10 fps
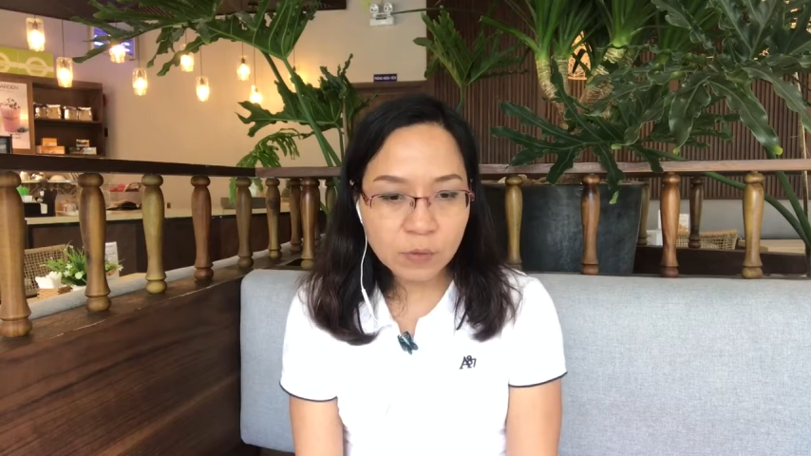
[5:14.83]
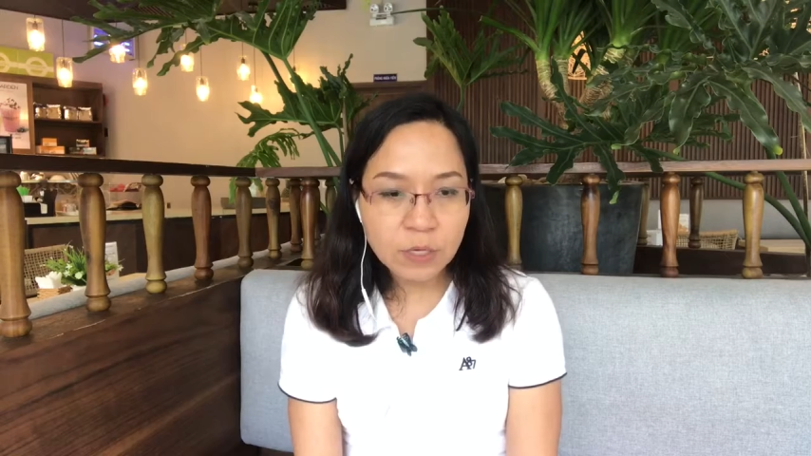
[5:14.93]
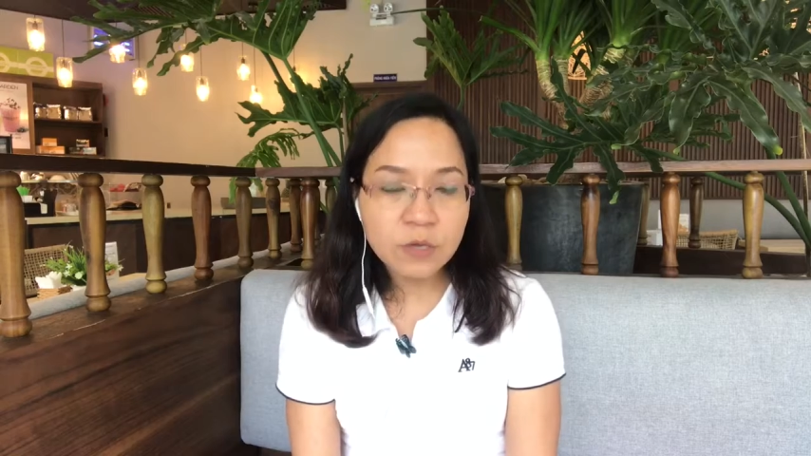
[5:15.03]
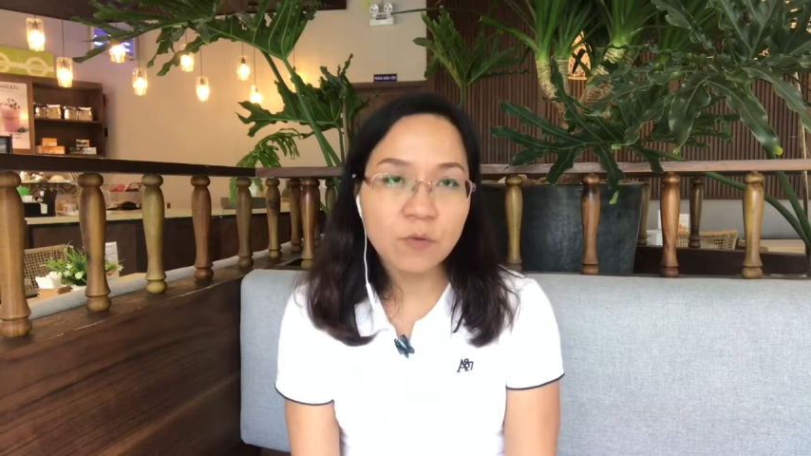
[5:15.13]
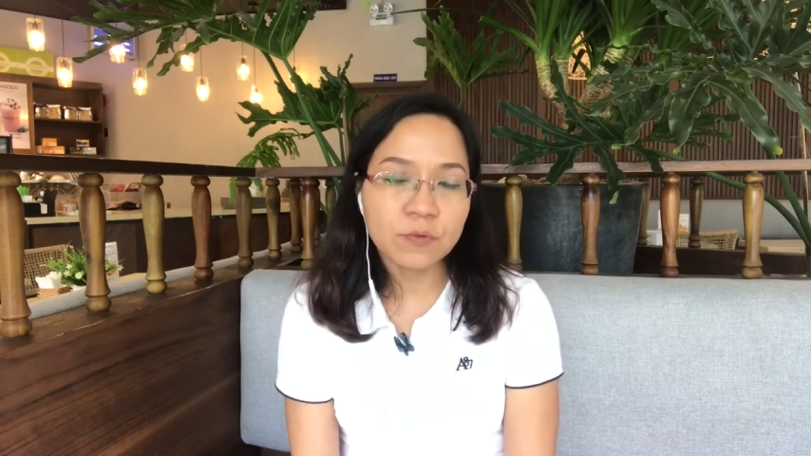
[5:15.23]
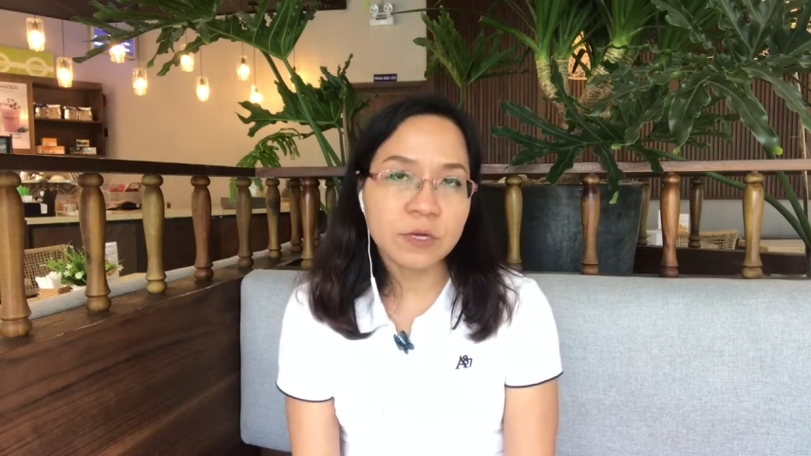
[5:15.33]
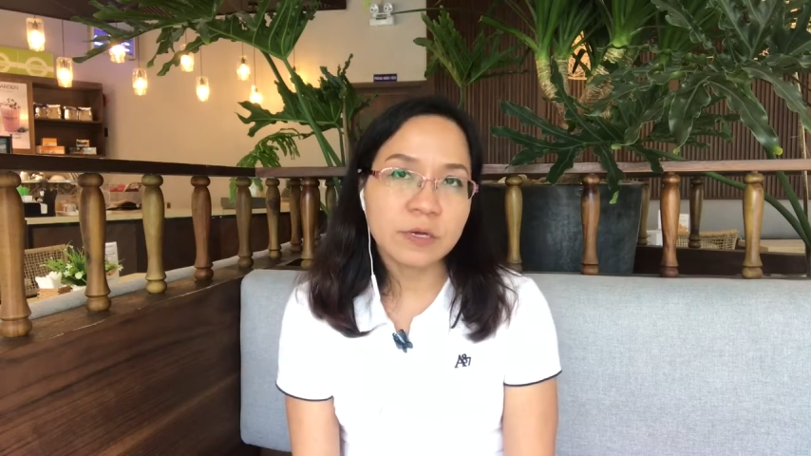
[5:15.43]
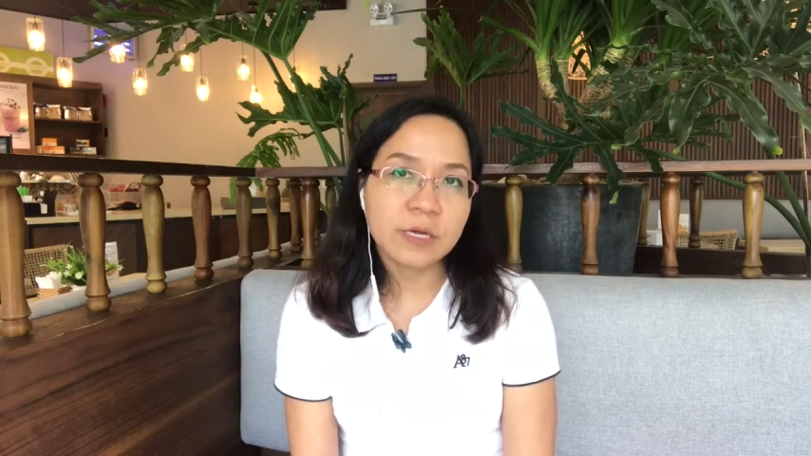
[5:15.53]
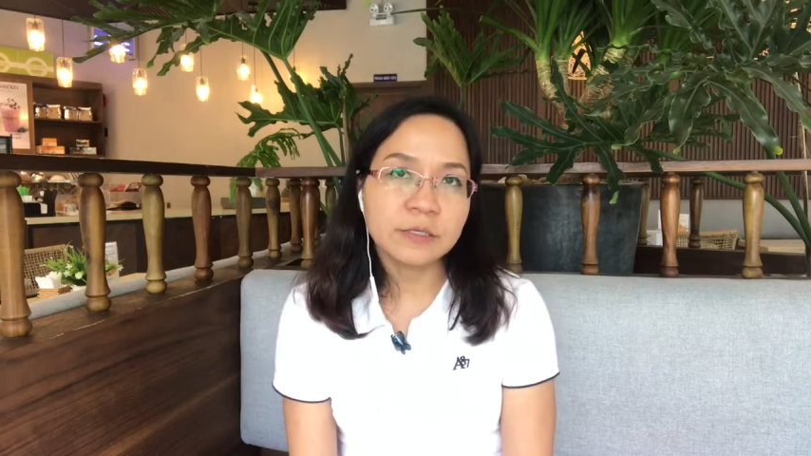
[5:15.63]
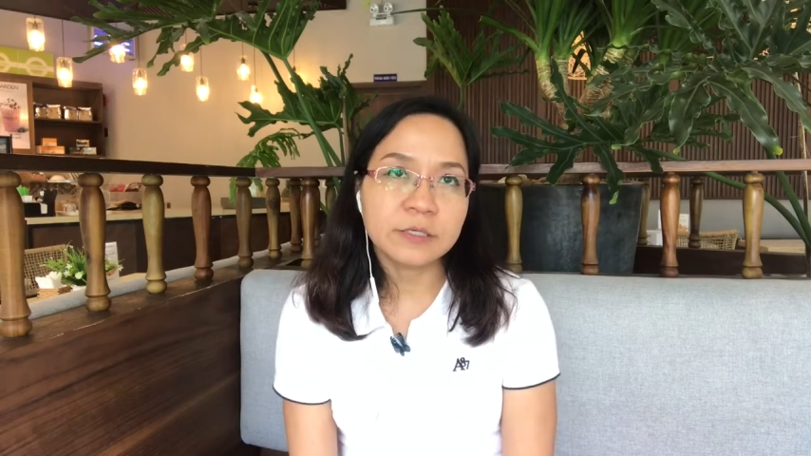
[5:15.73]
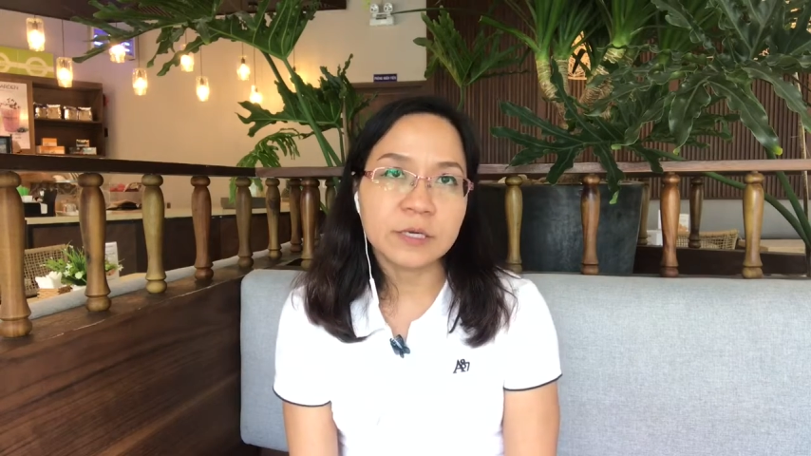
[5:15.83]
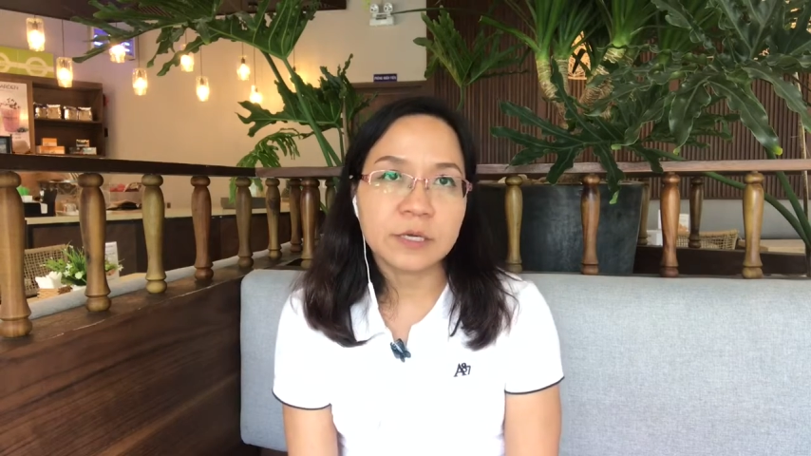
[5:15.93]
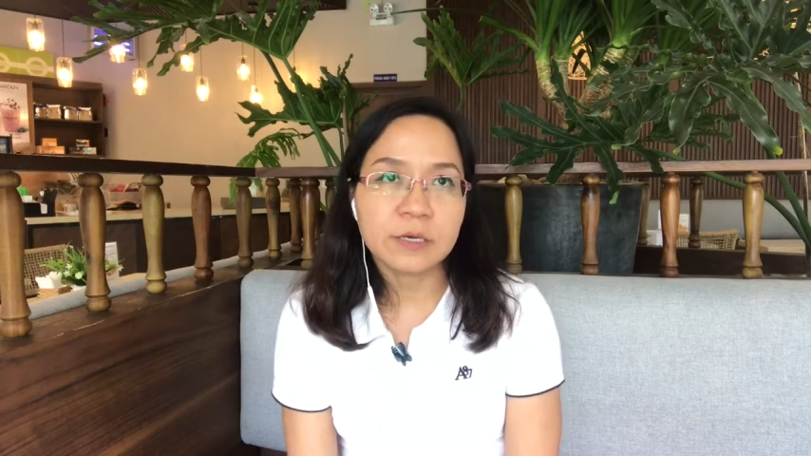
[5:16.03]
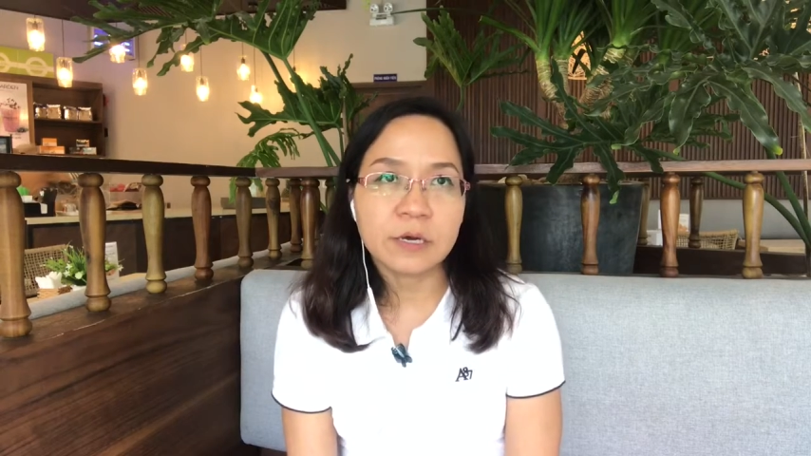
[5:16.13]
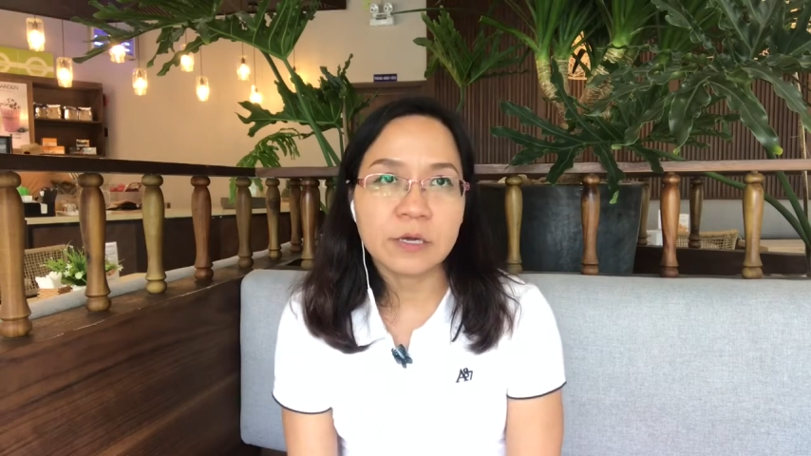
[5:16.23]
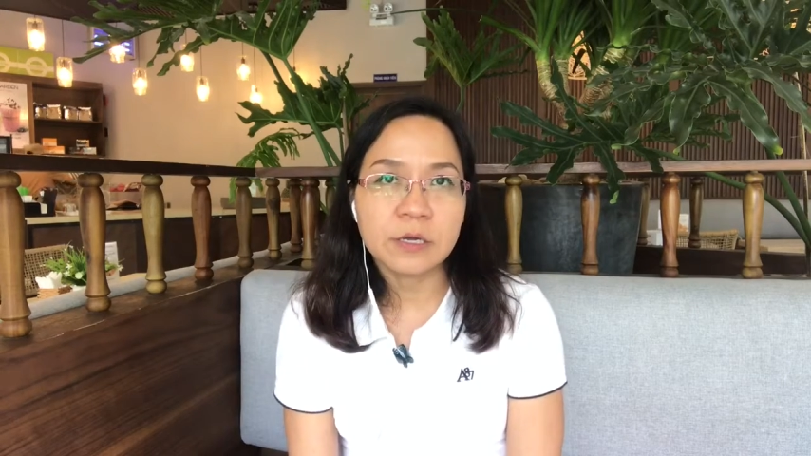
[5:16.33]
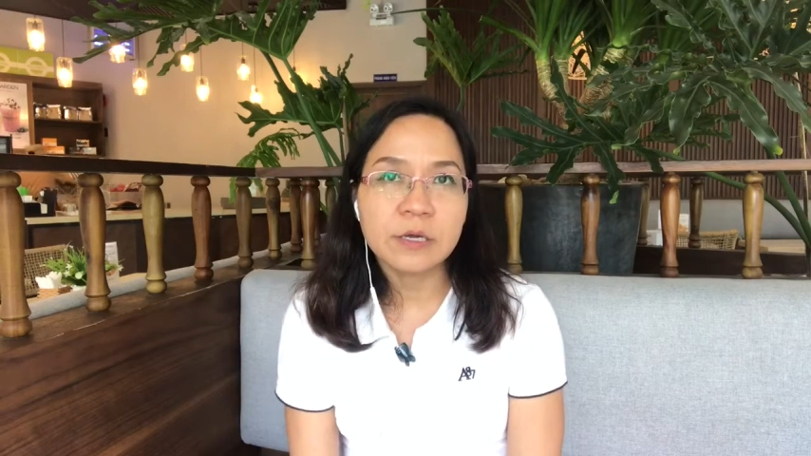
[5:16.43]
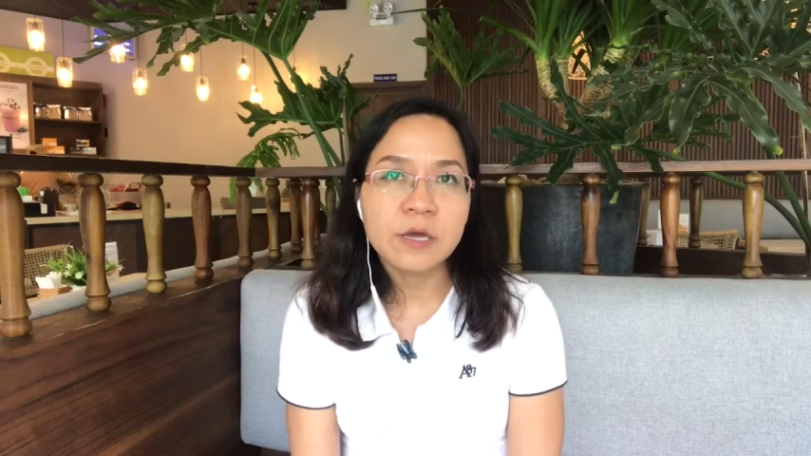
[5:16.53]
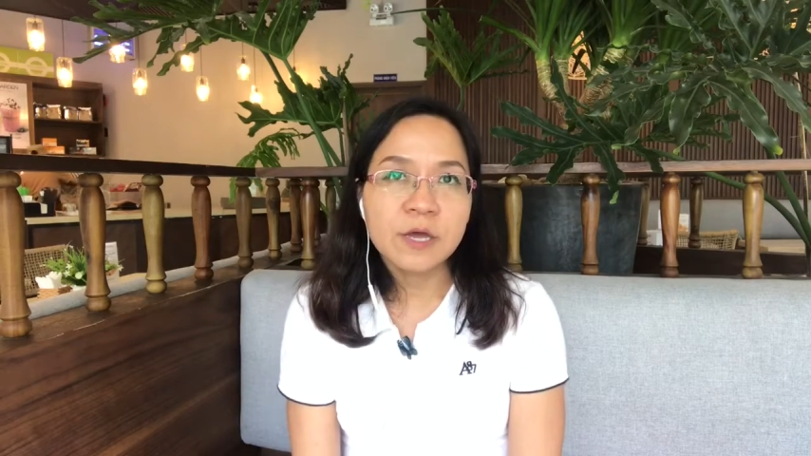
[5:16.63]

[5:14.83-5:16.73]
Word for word: thí dụ như các anh chị nghỉ